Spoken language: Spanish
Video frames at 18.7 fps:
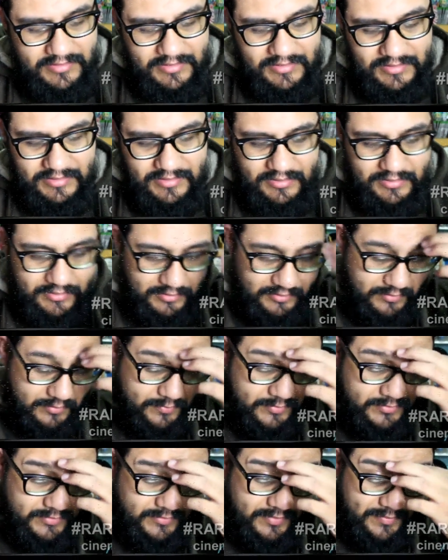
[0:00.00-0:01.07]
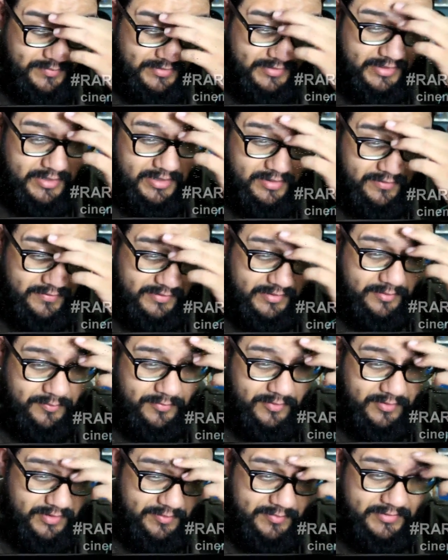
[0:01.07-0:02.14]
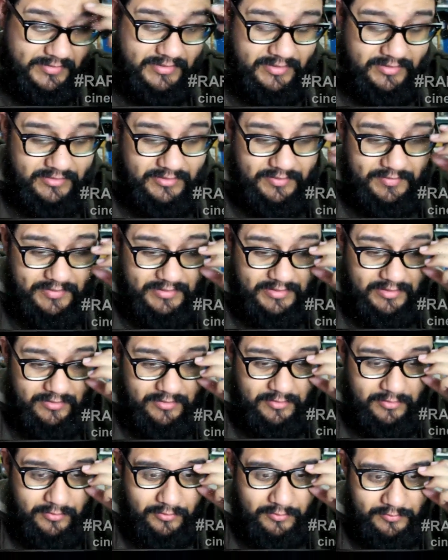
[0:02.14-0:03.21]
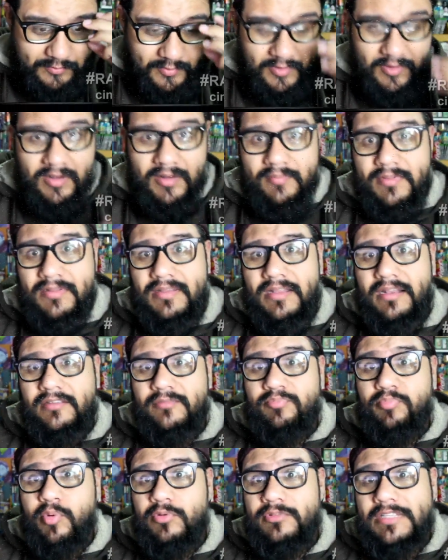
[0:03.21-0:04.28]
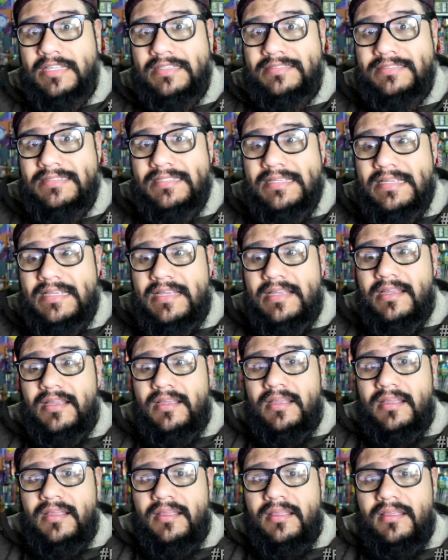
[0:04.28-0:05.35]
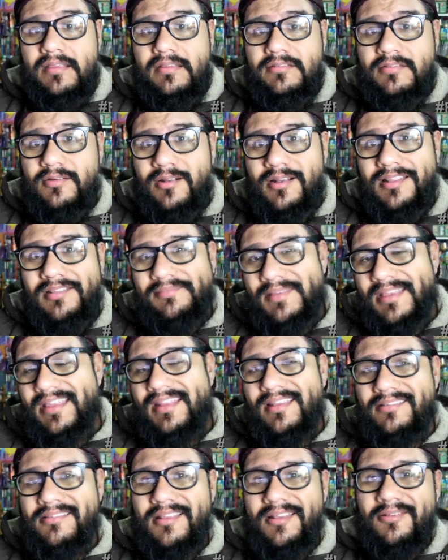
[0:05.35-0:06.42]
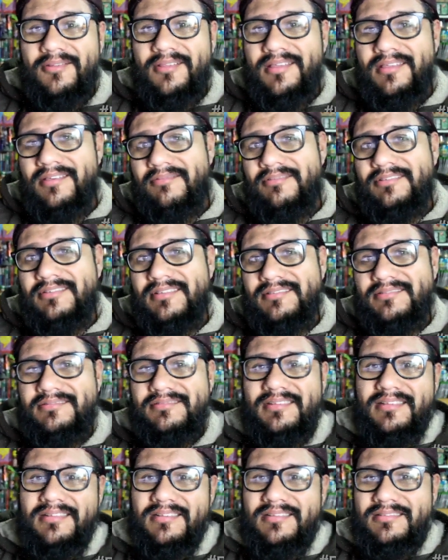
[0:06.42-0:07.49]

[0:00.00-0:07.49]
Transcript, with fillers: eh, pues obviamente quiere evitar problemas y no se meten en los problemas de las putas y solo las ve y las saluda y a veces les